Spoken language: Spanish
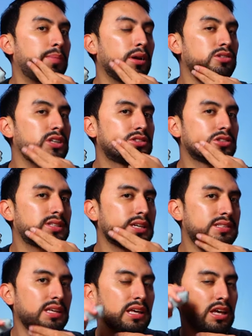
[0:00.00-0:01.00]
Pero si esto está
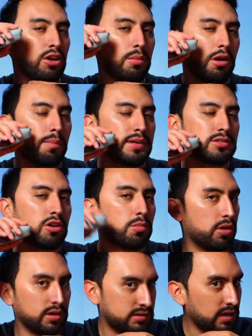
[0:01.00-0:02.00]
así y yo me lo paso
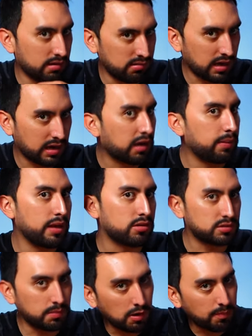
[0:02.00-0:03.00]
como hasta en los
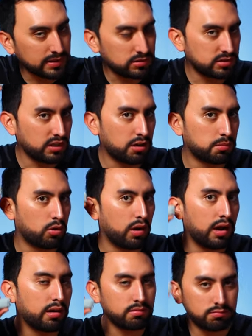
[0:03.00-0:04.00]
cabellos, me lo paso así como
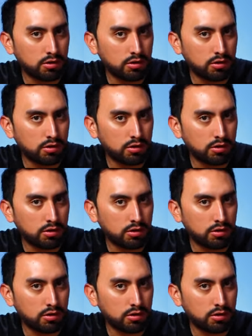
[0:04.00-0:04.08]
al,